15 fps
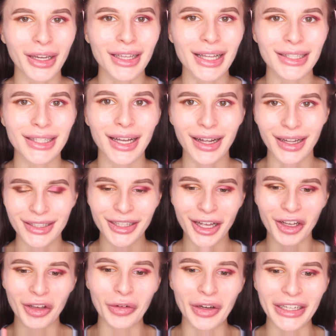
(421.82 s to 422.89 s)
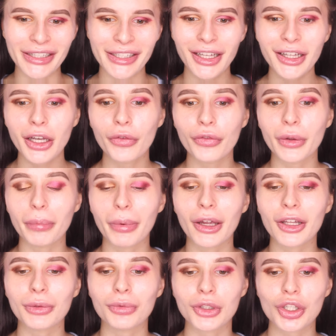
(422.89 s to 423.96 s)
мои глаза одинаковых оттенков, и
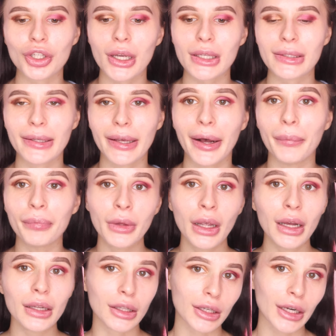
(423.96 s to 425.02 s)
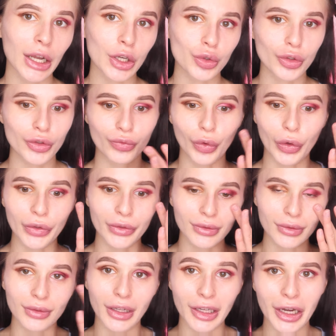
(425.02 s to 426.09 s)
поэтому сейчас я накрашу свой
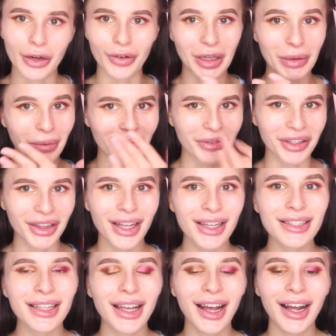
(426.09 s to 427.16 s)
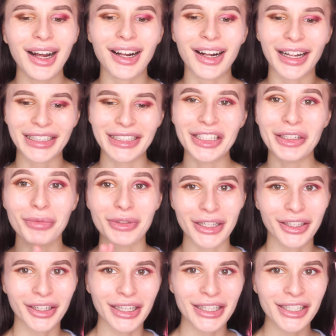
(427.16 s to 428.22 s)
ну, левый или правый глаз одним из
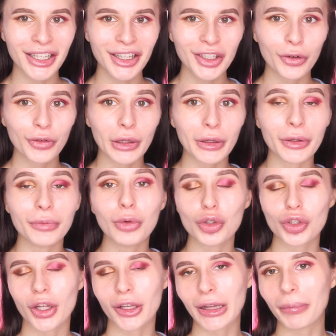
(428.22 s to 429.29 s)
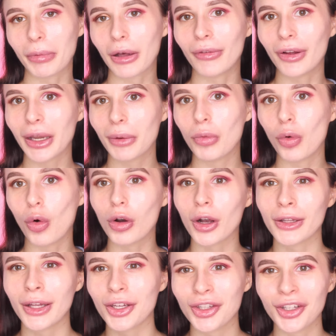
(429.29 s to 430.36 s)
этих оттенков, и мы уже тогда поговорим о
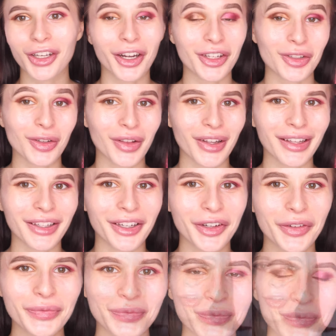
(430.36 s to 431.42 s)
конечных результатах.